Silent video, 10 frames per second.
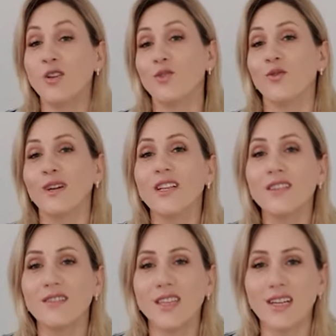Но вы
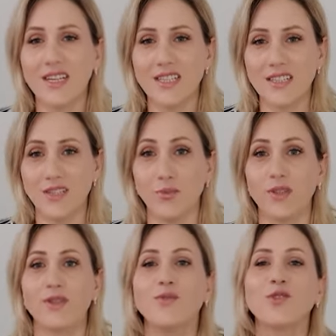этого не хотите,
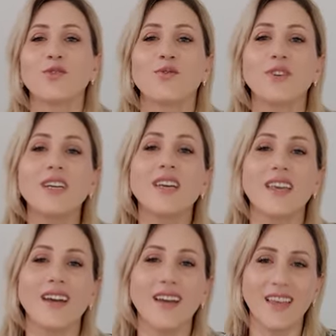потому что вы
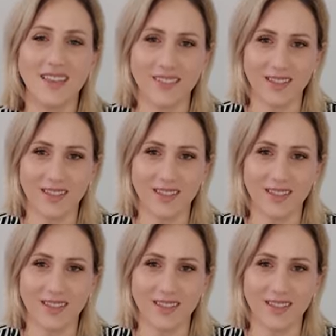эгоист.